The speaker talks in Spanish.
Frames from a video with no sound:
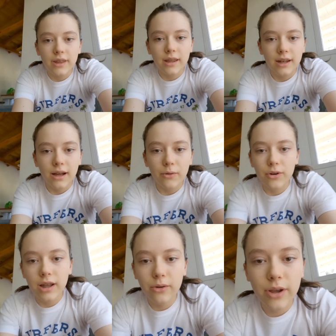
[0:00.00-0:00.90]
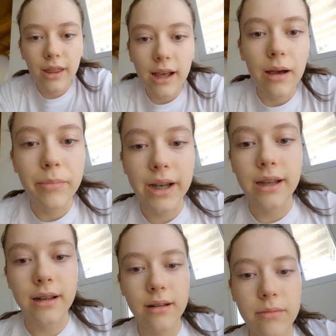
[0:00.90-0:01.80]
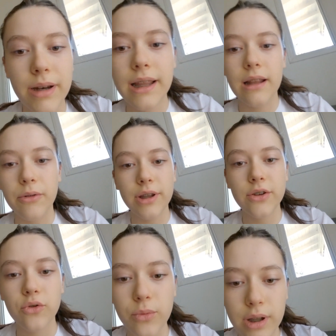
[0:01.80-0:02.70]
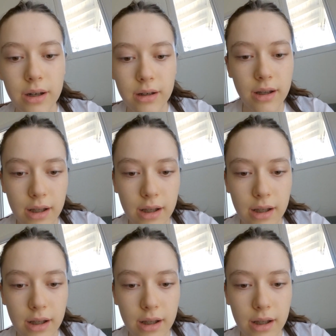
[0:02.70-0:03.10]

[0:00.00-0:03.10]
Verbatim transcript: Y ahora grabo desde acá, paren, que lo voy a subir.